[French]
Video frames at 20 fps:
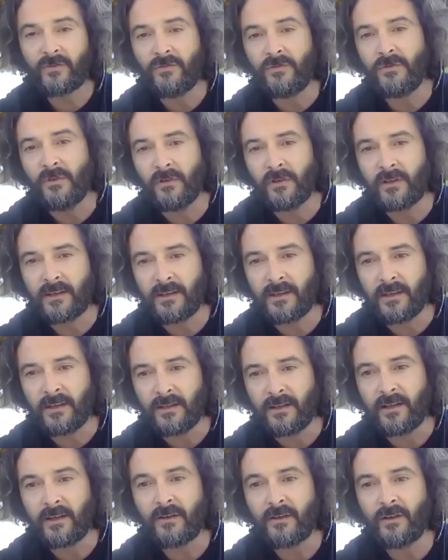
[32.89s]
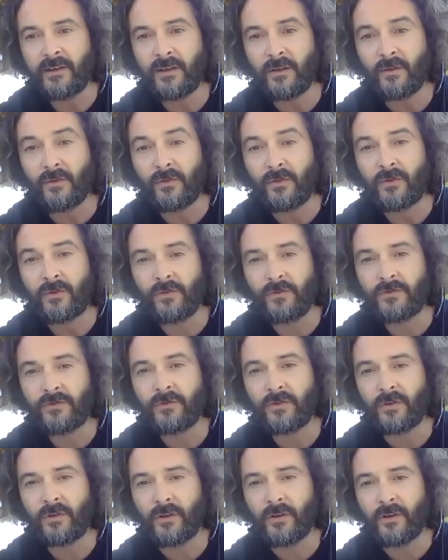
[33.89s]
School, qui est une école qui recrute
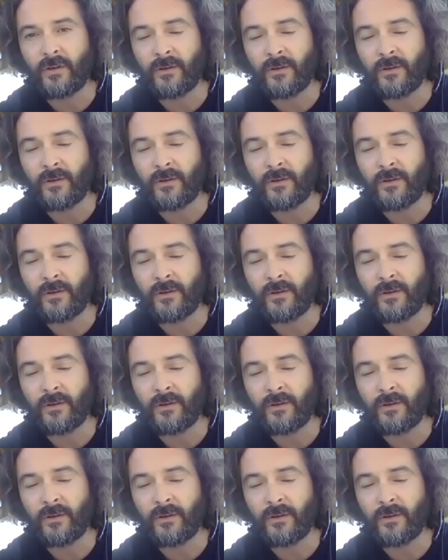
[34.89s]
sur,